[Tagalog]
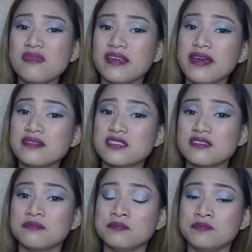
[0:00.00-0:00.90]
Gets?
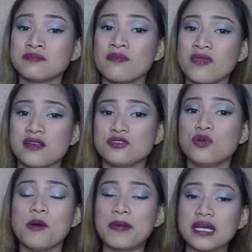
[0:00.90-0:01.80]
So,
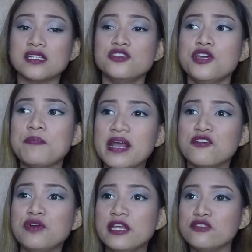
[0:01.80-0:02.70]
pa-practice yun yung
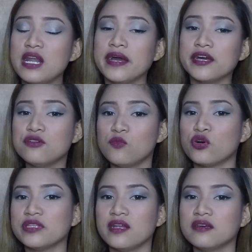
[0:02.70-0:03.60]
parang feeling nyo lagi kayong
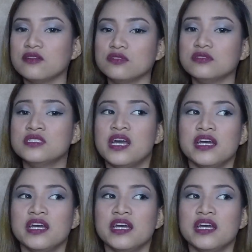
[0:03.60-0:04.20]
model, ganun.